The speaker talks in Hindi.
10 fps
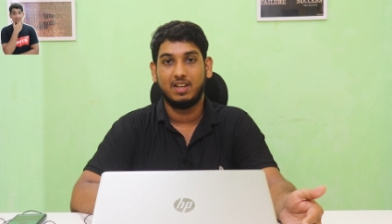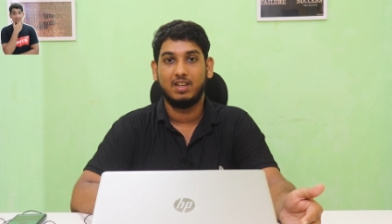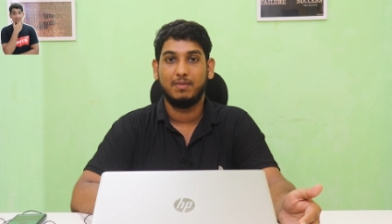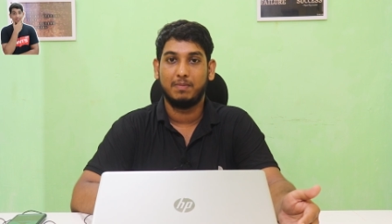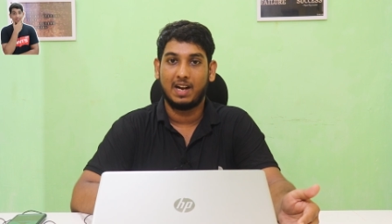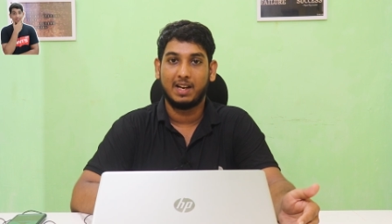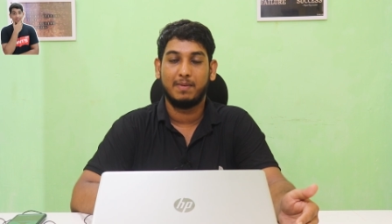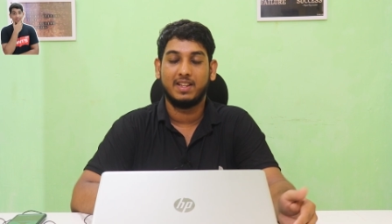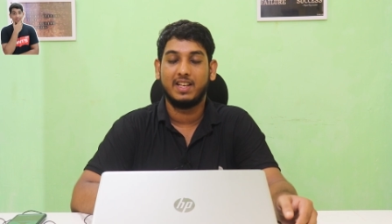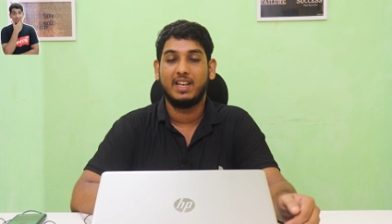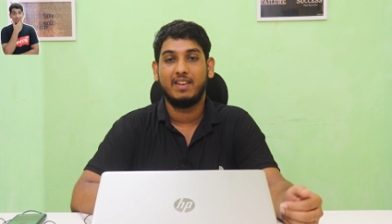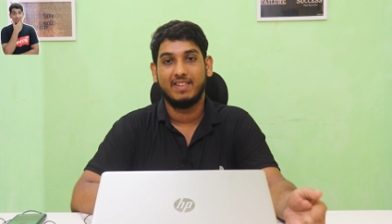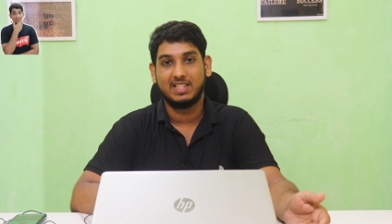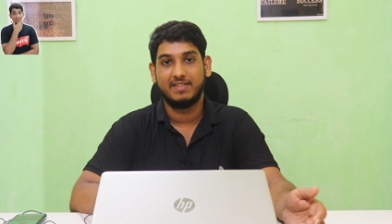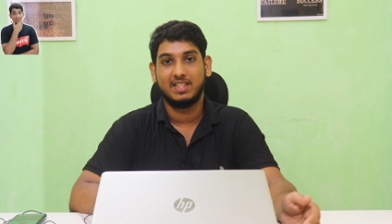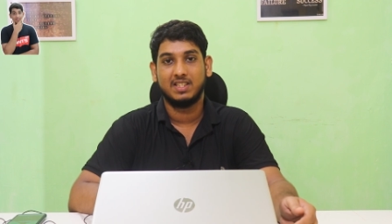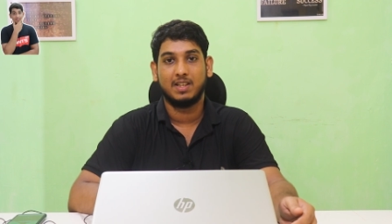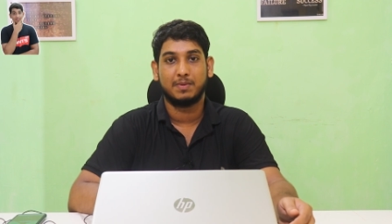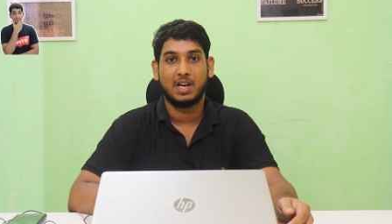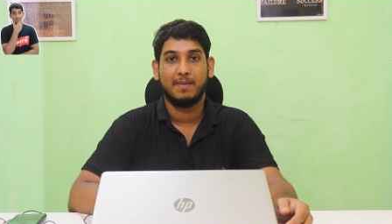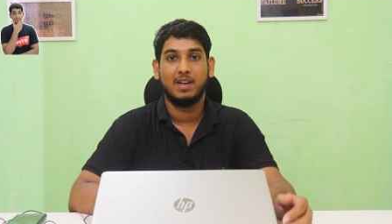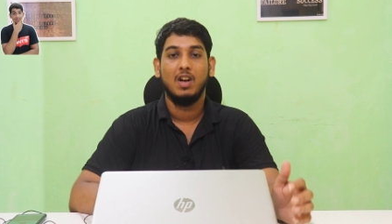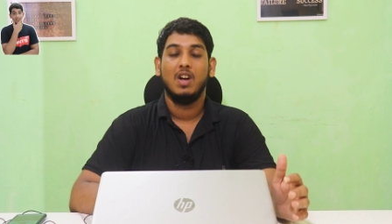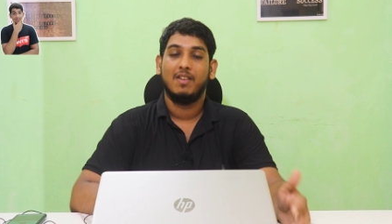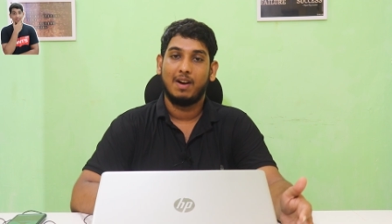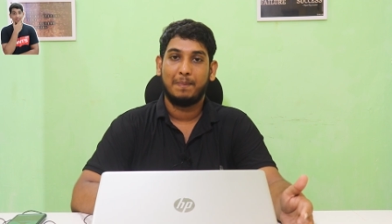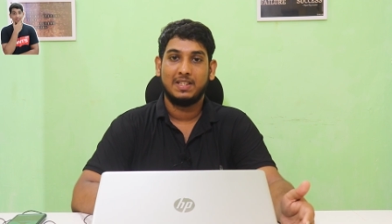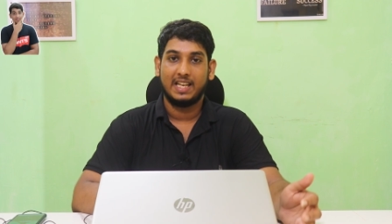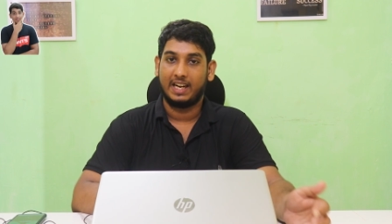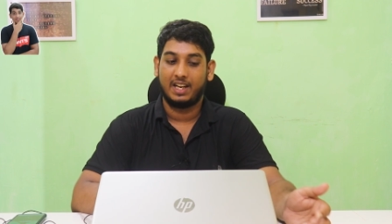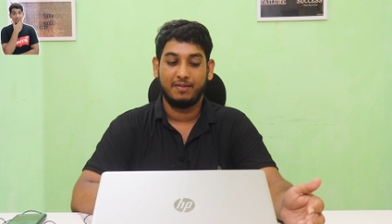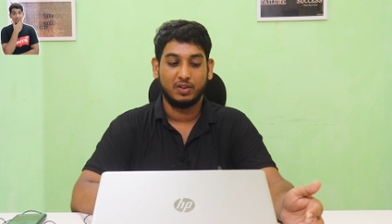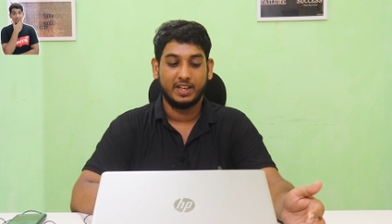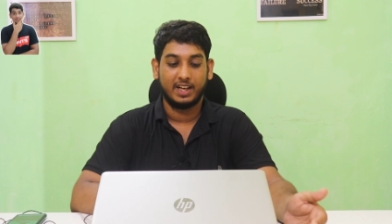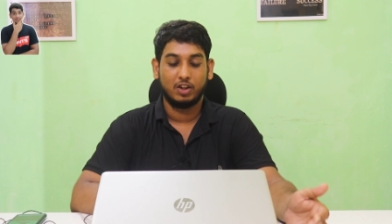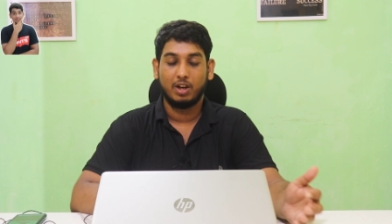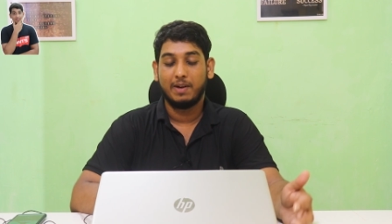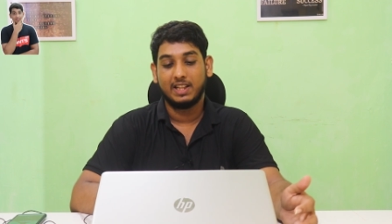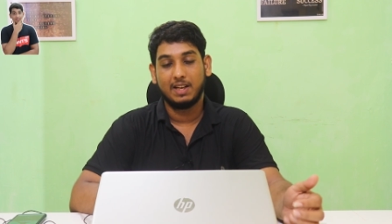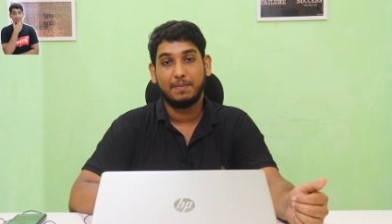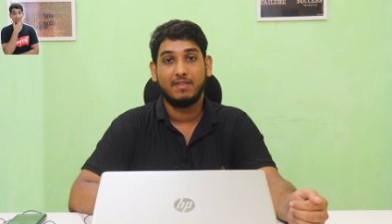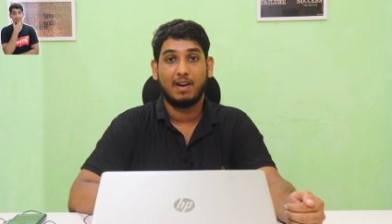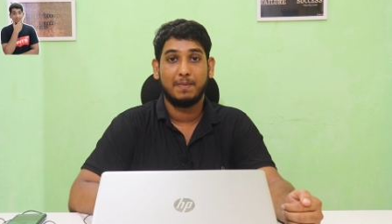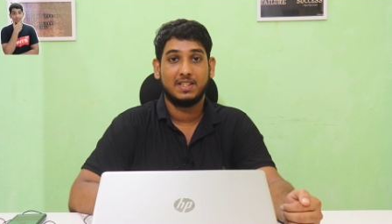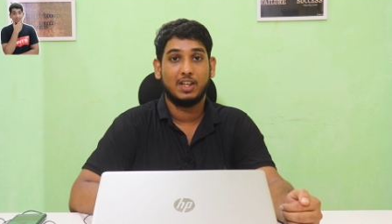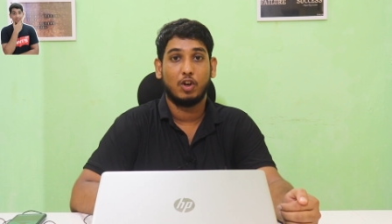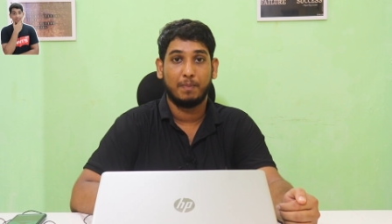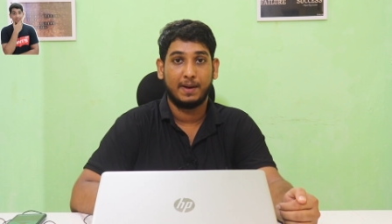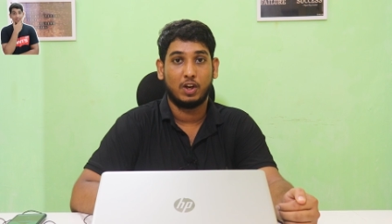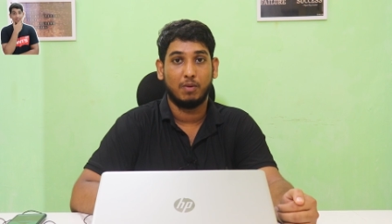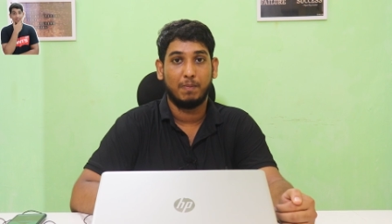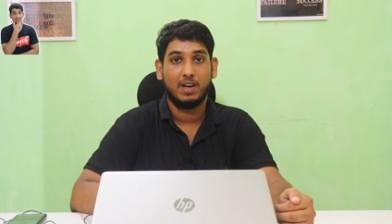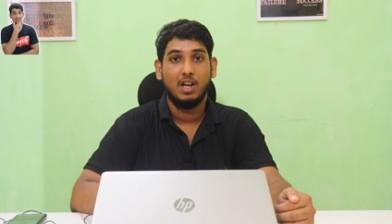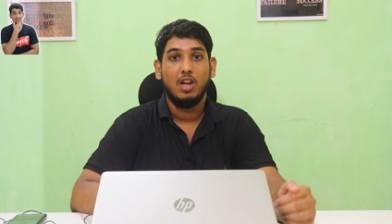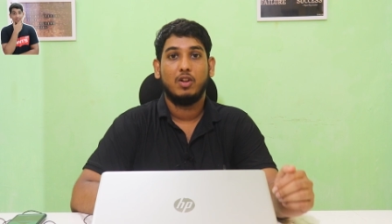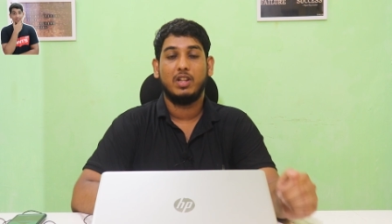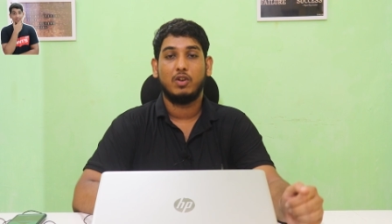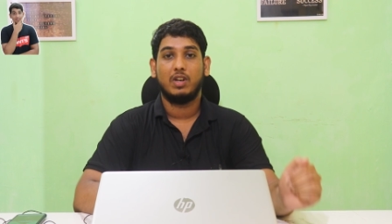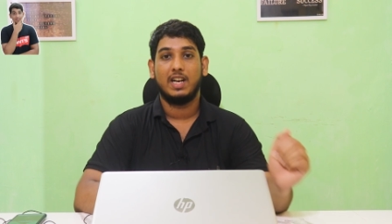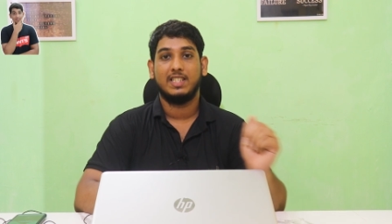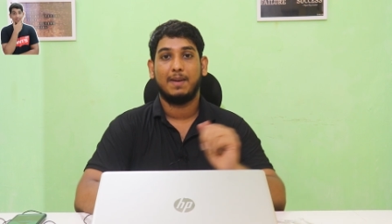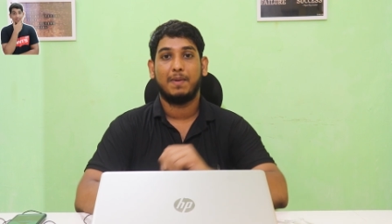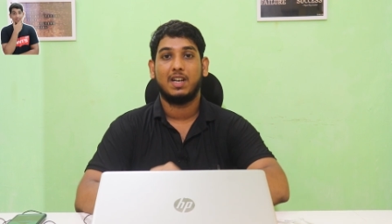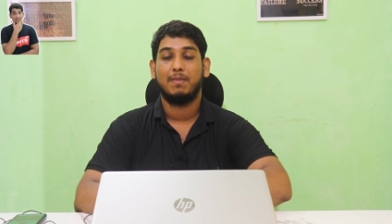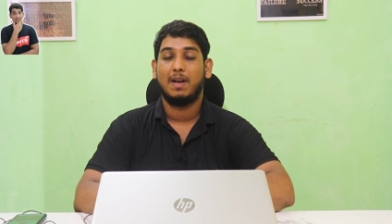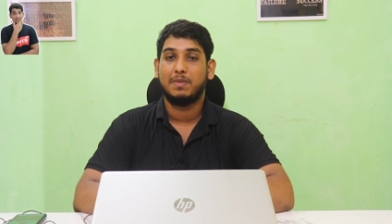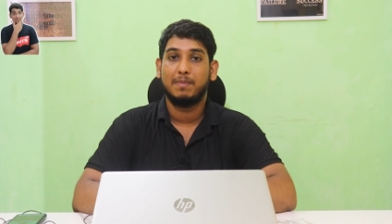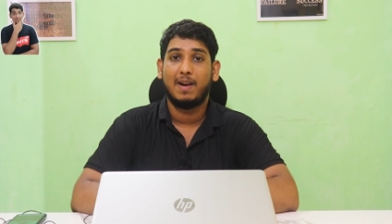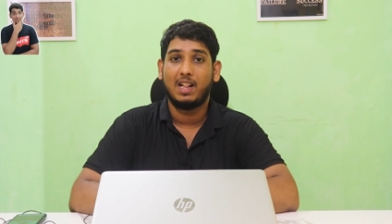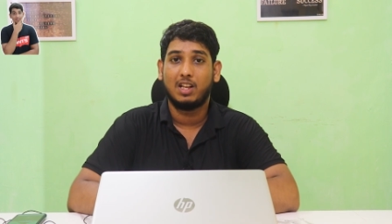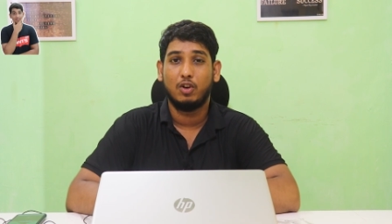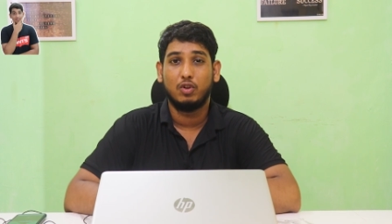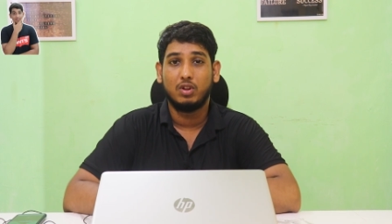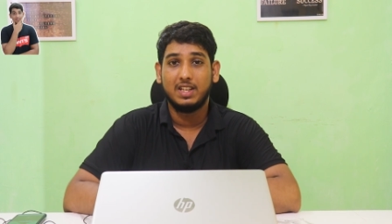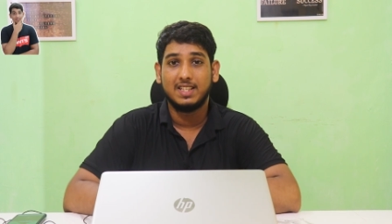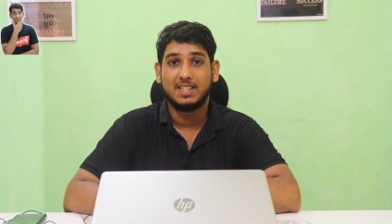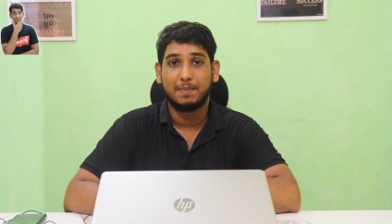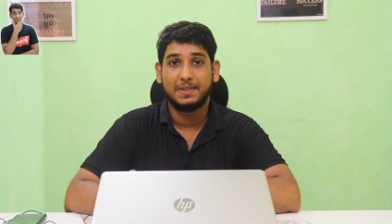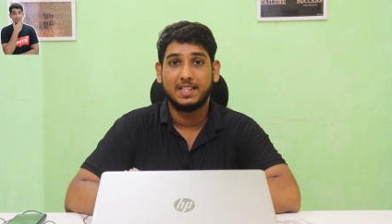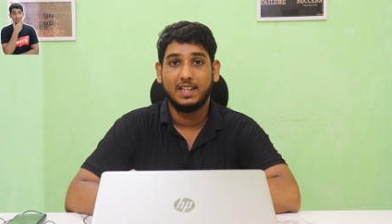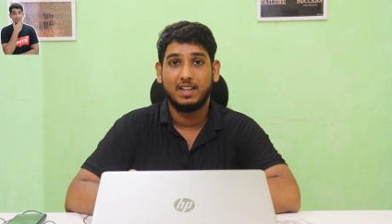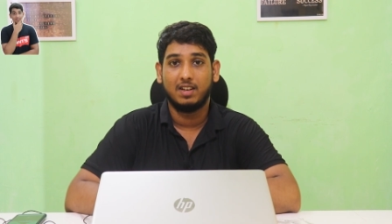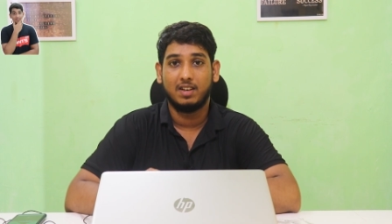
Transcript: आगे बढ़ते रहेंगी वैसे वैसे सब्सक्राइबर वापस एक्टिव हो जाएंगे तो हम आते हैं अपने वापस से टॉपिक के ऊपर तो देखोगा यहाँ पर अगर मैं आपसे बात करूँ तो तीन सबसे